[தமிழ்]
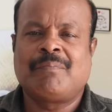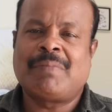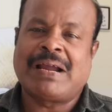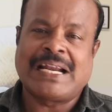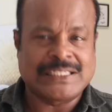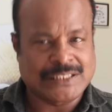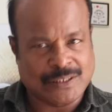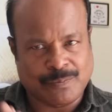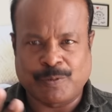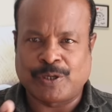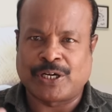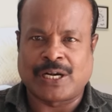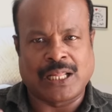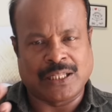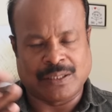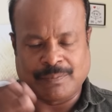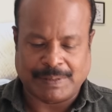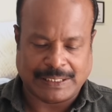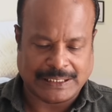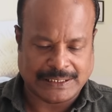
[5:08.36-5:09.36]
மைனஸாக
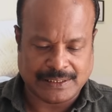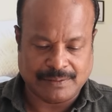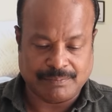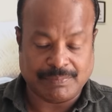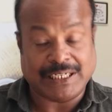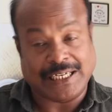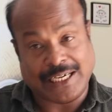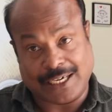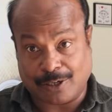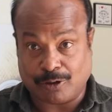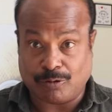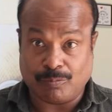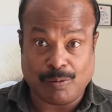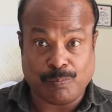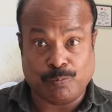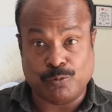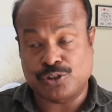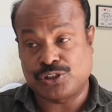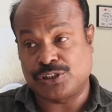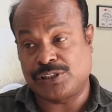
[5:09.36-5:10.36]
போயிருக்கலாம் அந்த படத்துக்கு பட் எனக்கு
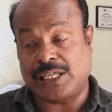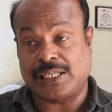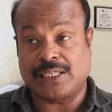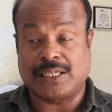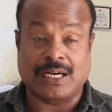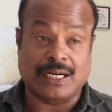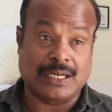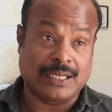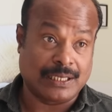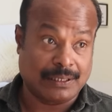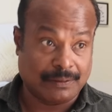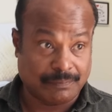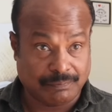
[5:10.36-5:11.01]
ரொம்ப பிடிச்சது அதுக்கான